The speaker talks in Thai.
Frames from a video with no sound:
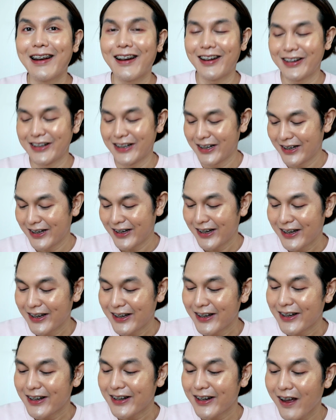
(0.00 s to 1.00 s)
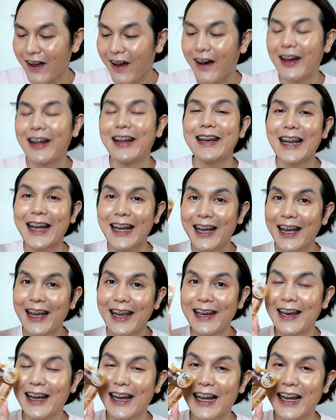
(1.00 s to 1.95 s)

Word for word: เนาะก็ถ้าใคร